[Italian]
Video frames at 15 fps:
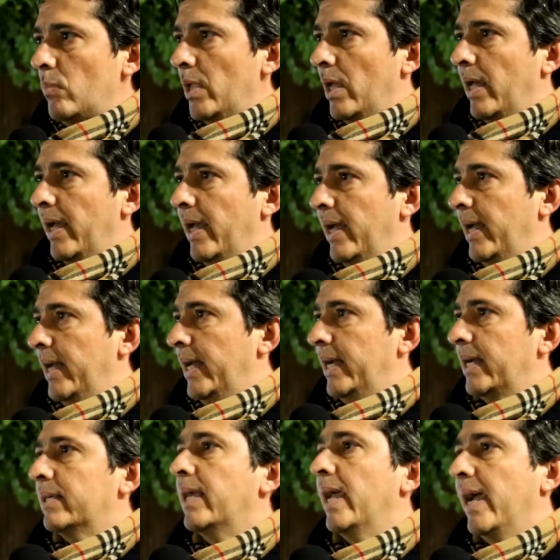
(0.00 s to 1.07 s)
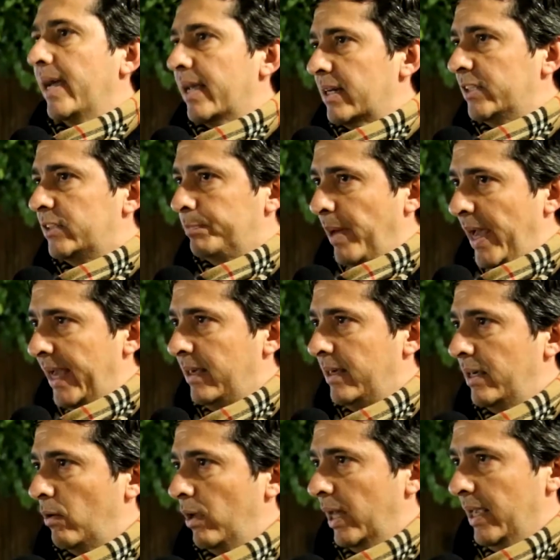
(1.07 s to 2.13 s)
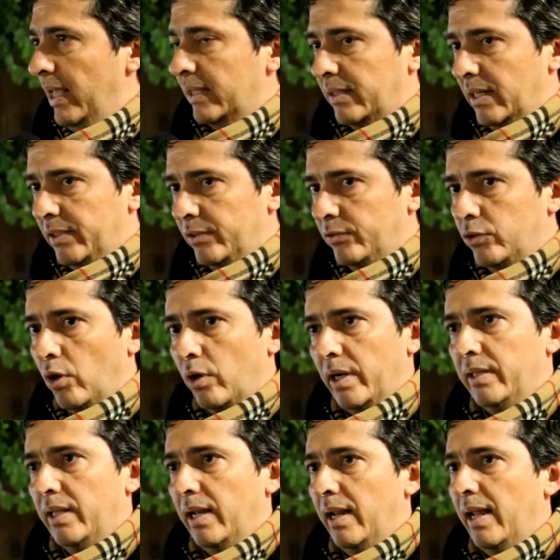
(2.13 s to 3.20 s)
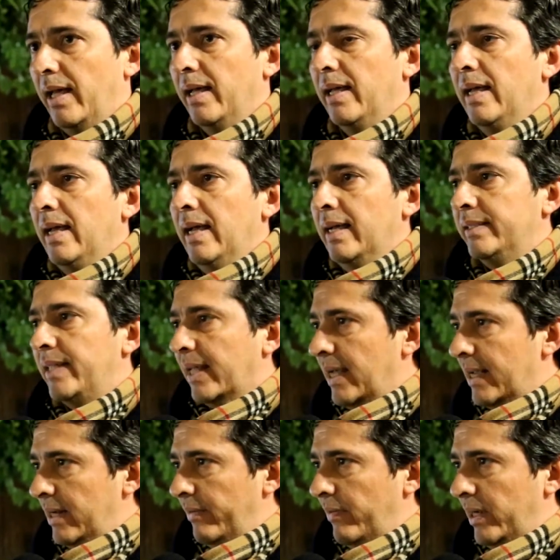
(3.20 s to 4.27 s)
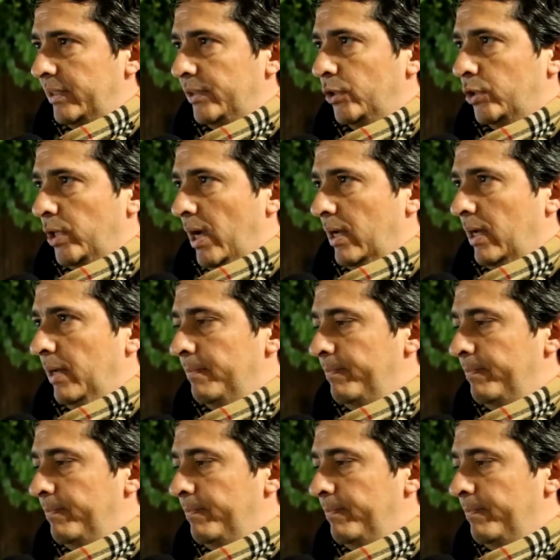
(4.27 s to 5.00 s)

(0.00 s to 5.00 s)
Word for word: eh, che rispecchi quella che è la tradizione del, del Carnevale di Sciacca.